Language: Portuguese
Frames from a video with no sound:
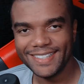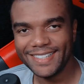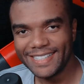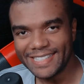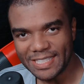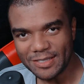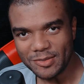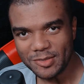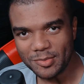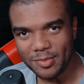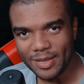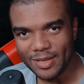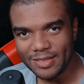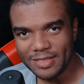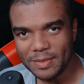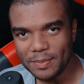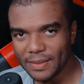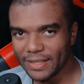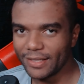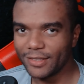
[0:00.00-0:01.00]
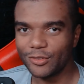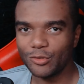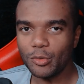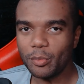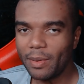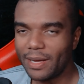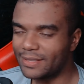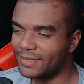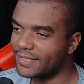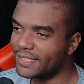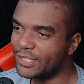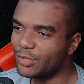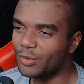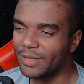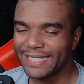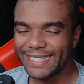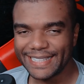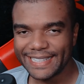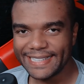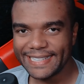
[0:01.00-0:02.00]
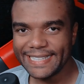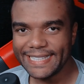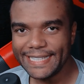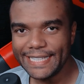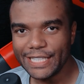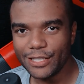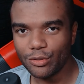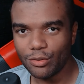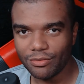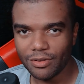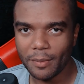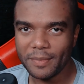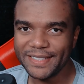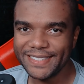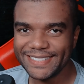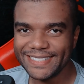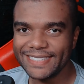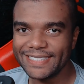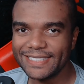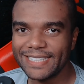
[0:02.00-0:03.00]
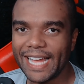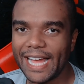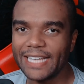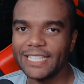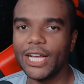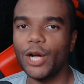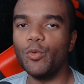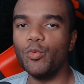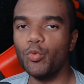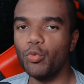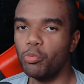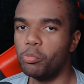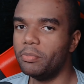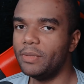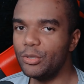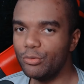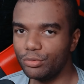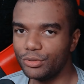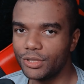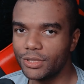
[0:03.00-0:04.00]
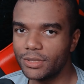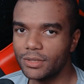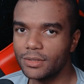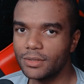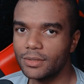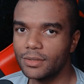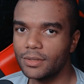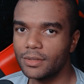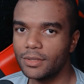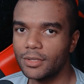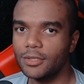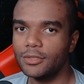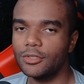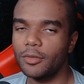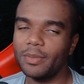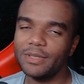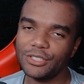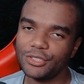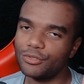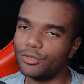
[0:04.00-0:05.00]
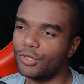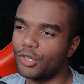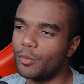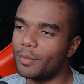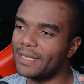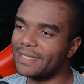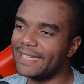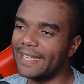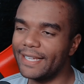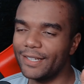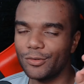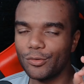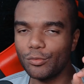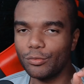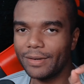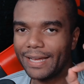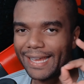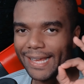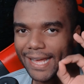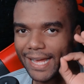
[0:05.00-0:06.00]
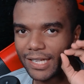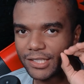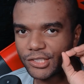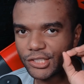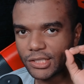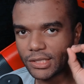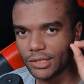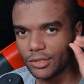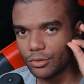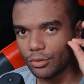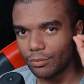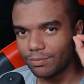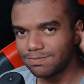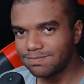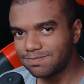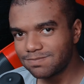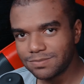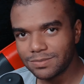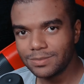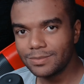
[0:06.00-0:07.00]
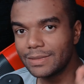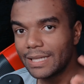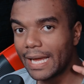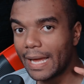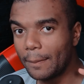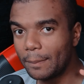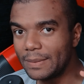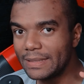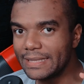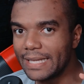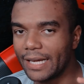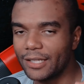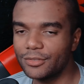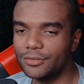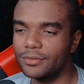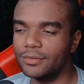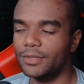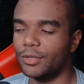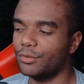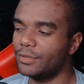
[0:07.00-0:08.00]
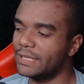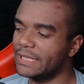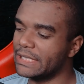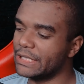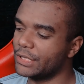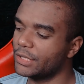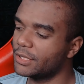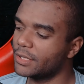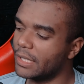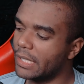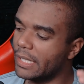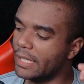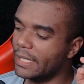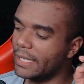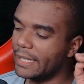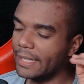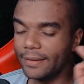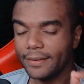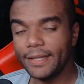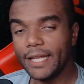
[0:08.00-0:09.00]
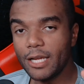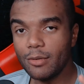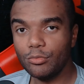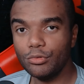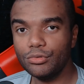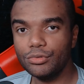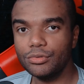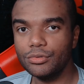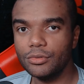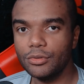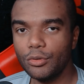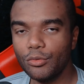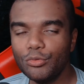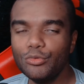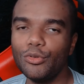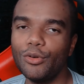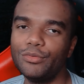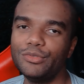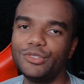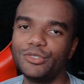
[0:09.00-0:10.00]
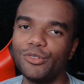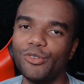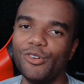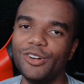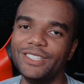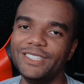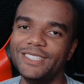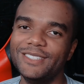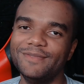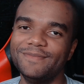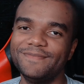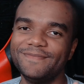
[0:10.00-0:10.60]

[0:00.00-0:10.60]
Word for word: Eu espero que bem. Estou passando aqui novamente nesse canal humilde, só para a gente trocar uma ideia com um recadinho aqui, ó, rapidaço, que é o seguinte: temos um novo Discord.